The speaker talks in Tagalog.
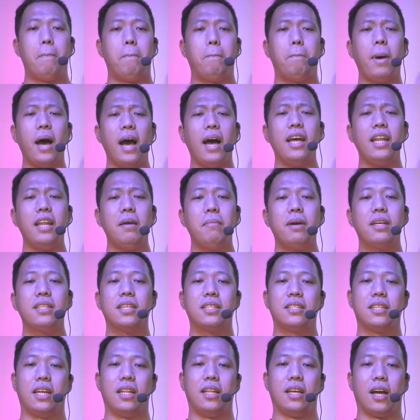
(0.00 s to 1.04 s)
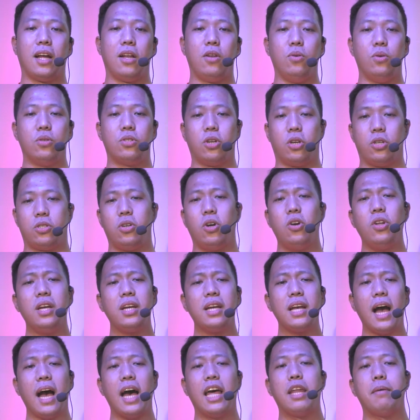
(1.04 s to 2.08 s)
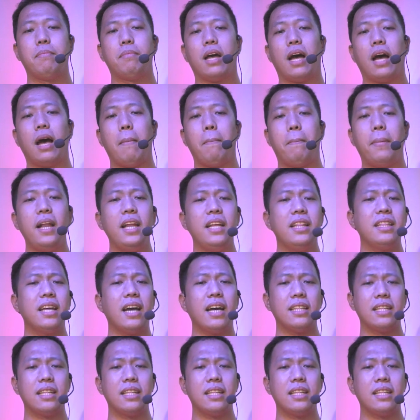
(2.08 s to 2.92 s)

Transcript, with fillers: Para naman sa general users o naghahanap ng kapalit na